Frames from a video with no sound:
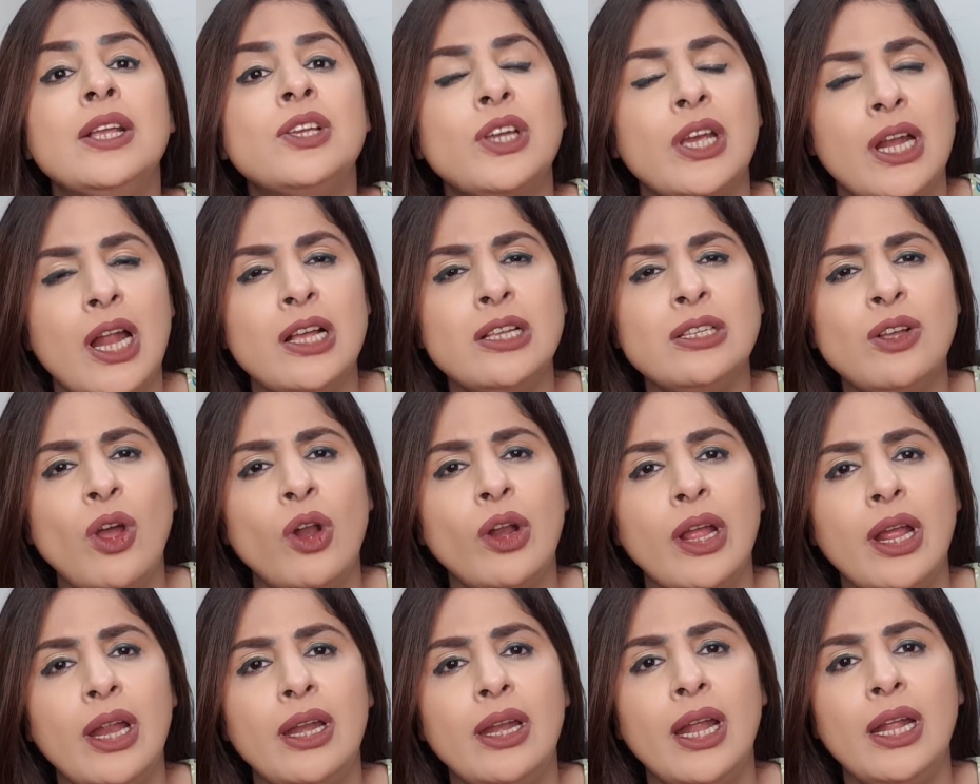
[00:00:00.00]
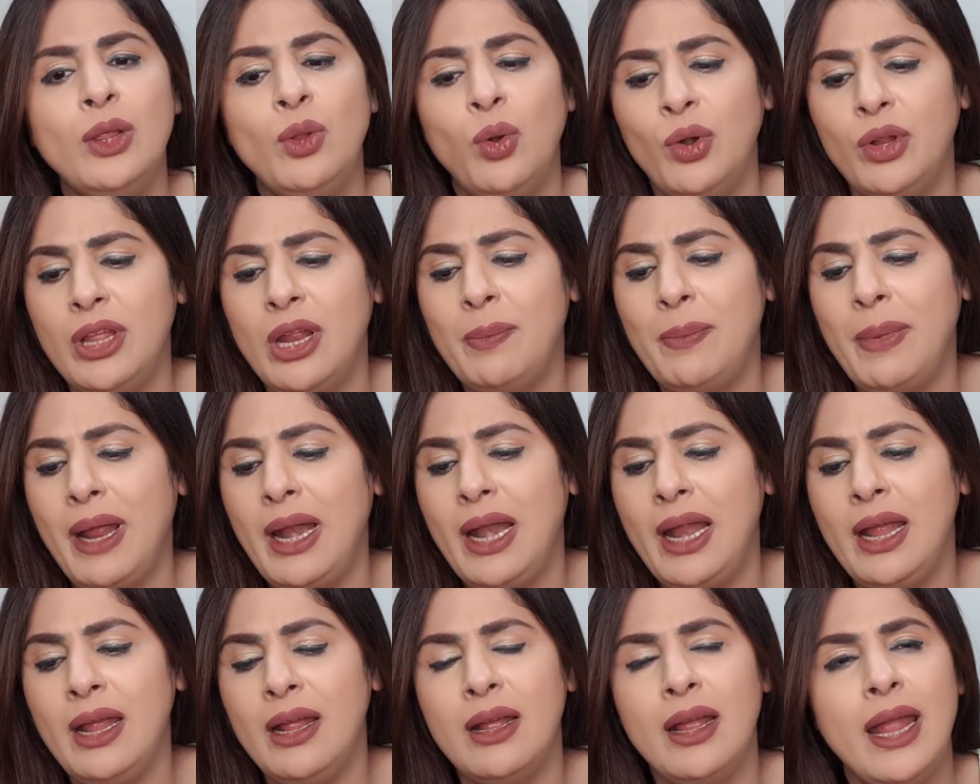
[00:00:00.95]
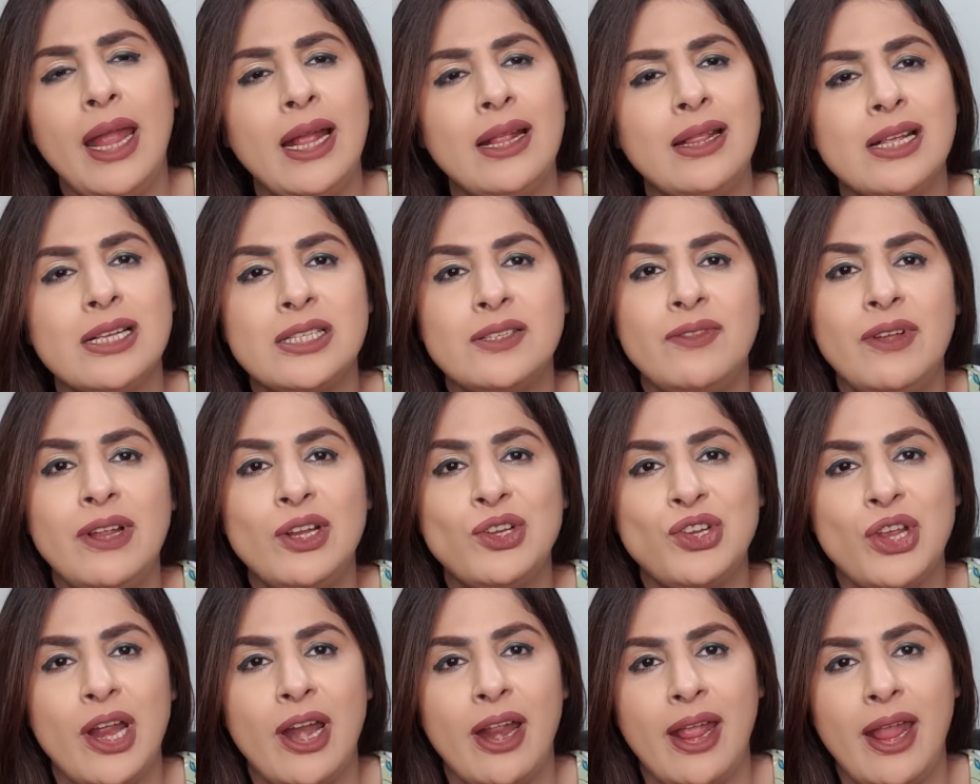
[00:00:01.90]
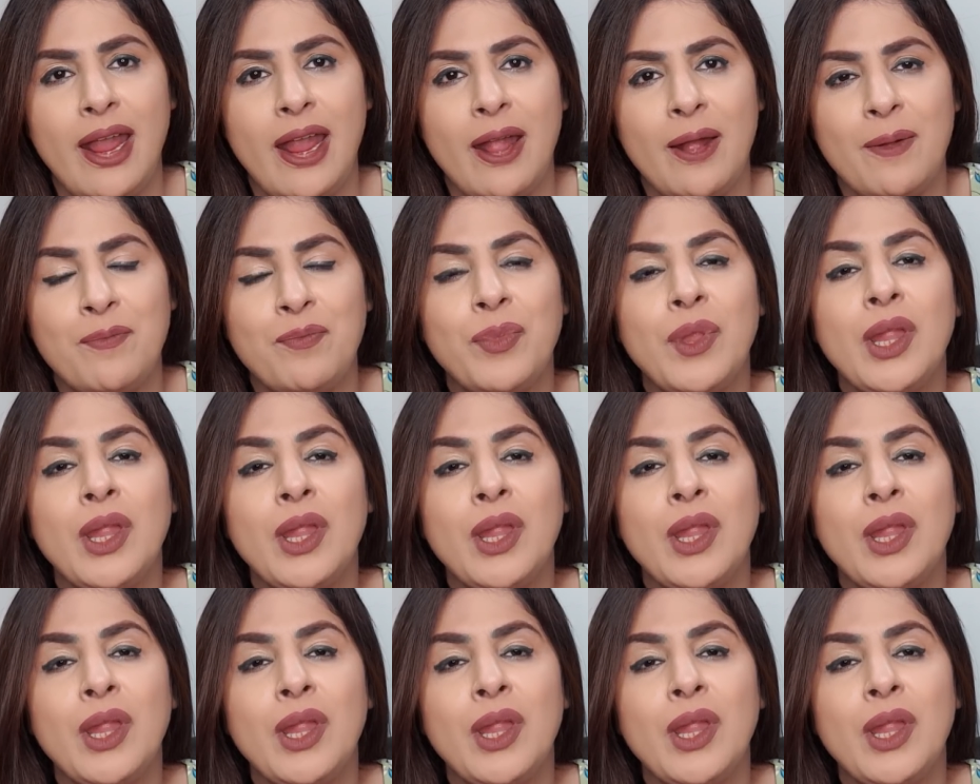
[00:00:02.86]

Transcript: शहनाज कौर गिल ने थोड़ी देर पहले एक तस्वीर शेयर की है